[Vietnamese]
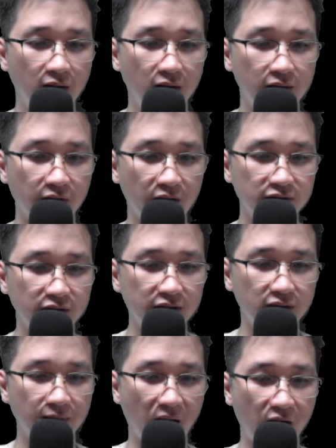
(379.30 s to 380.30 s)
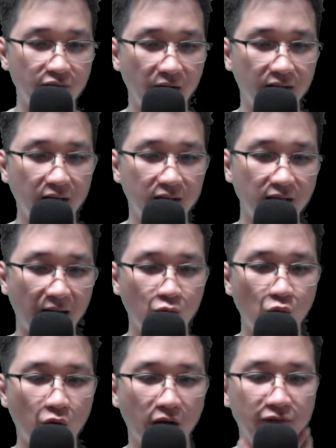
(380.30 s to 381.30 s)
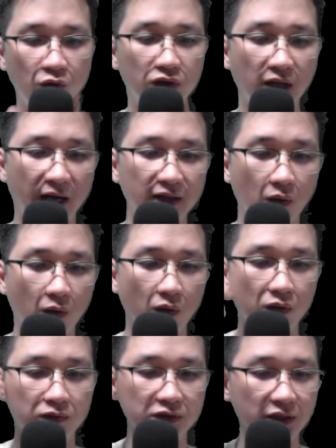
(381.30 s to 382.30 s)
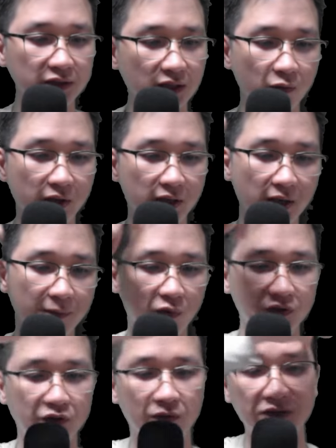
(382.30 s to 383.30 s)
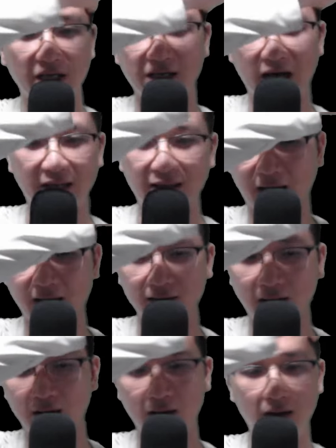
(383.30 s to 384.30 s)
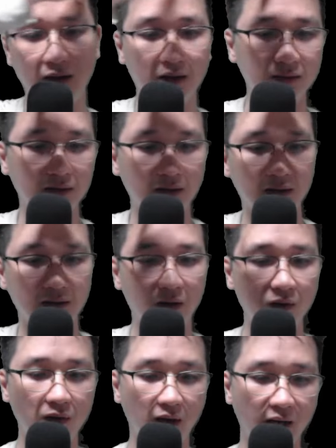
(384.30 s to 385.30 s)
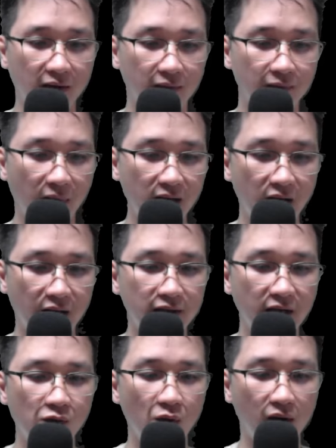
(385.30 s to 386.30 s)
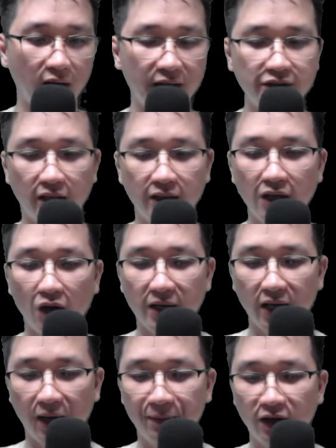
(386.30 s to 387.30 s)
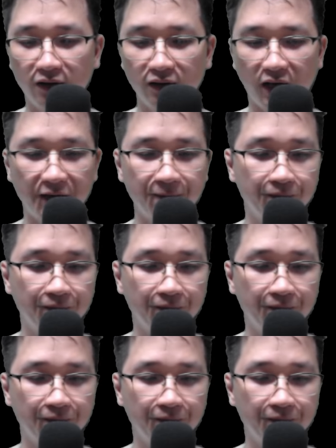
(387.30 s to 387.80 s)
Nhưng dưới sự bảo vệ gắt gao của Huyền Vũ Thái Tổ cùng dưới sự uy hiếp của chúng sinh đại táng, Từ Thiếu Hoàng mấy lần điên cuồng ác chiến đều bị ép ngừng lại.